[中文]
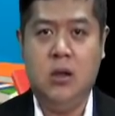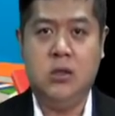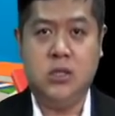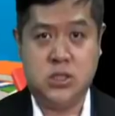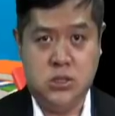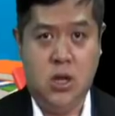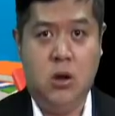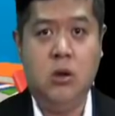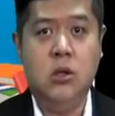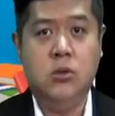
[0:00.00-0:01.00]
的时
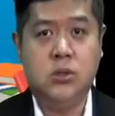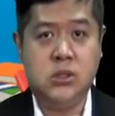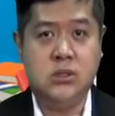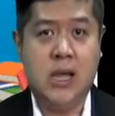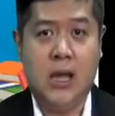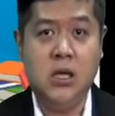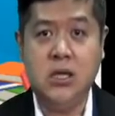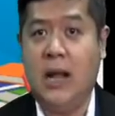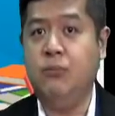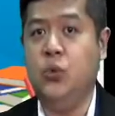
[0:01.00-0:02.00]
候，自然
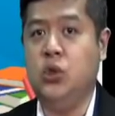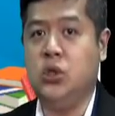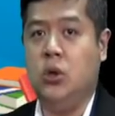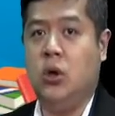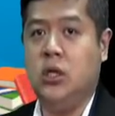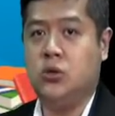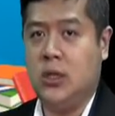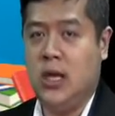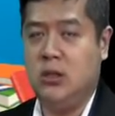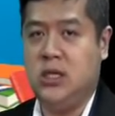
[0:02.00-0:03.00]
而然你就容易
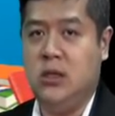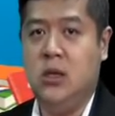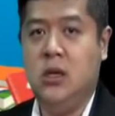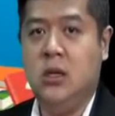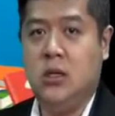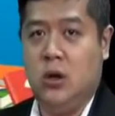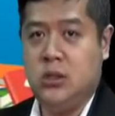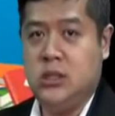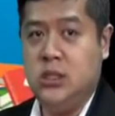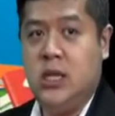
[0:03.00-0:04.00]
赚到钱。
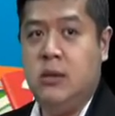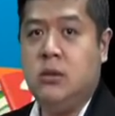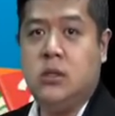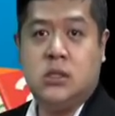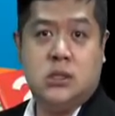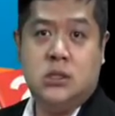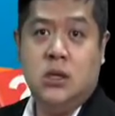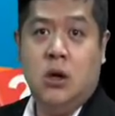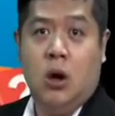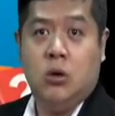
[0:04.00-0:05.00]
哦，今天
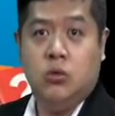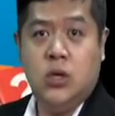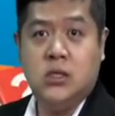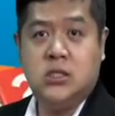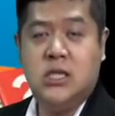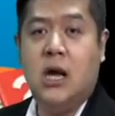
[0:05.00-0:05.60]
哦五月二十七